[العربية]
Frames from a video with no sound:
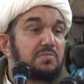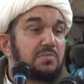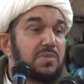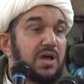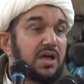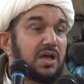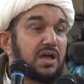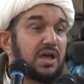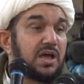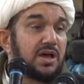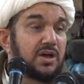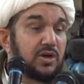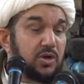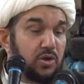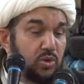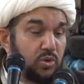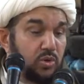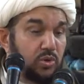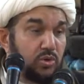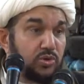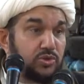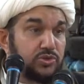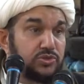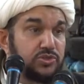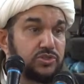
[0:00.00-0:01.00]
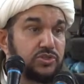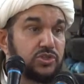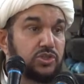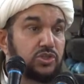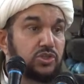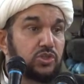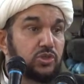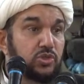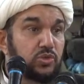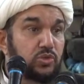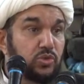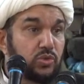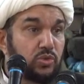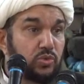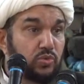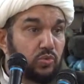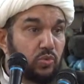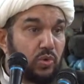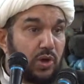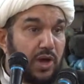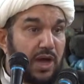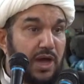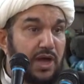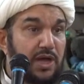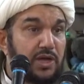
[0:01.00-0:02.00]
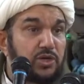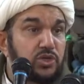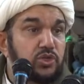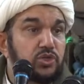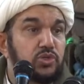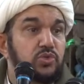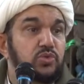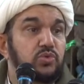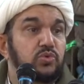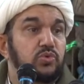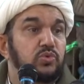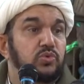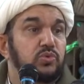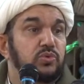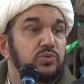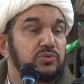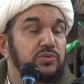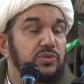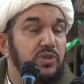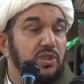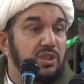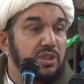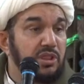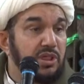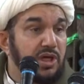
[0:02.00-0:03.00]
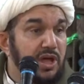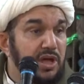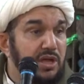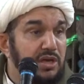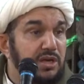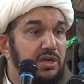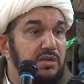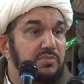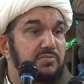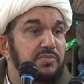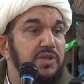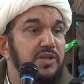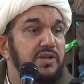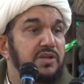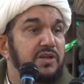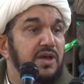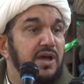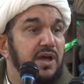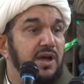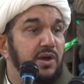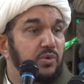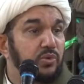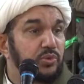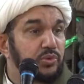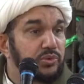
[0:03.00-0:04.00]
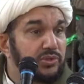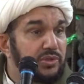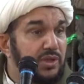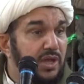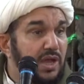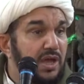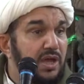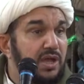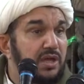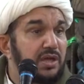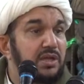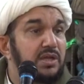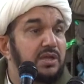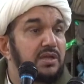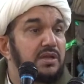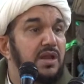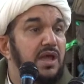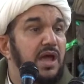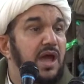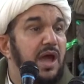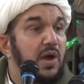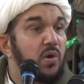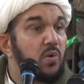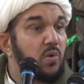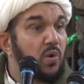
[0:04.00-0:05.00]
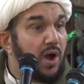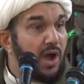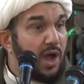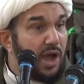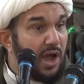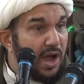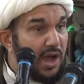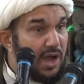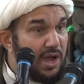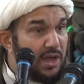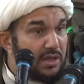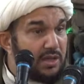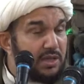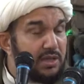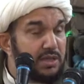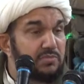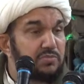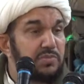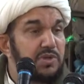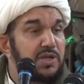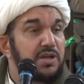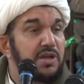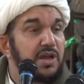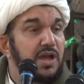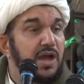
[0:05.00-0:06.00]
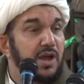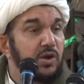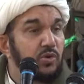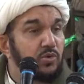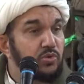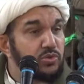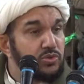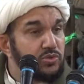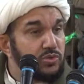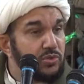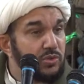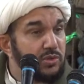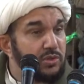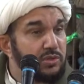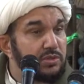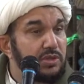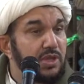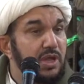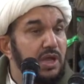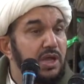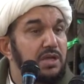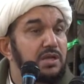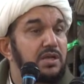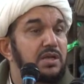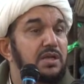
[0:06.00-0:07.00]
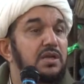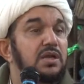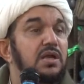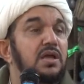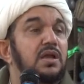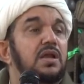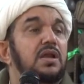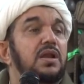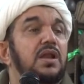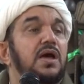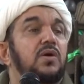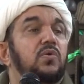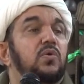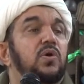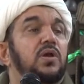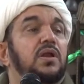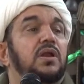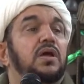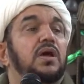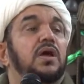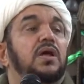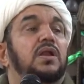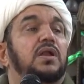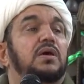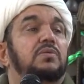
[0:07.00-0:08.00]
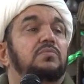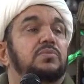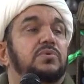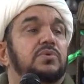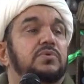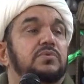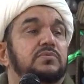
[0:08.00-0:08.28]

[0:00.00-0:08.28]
بقى كرسي وعرش ظالم او طاق او حاكم او سلطان الا وانقلب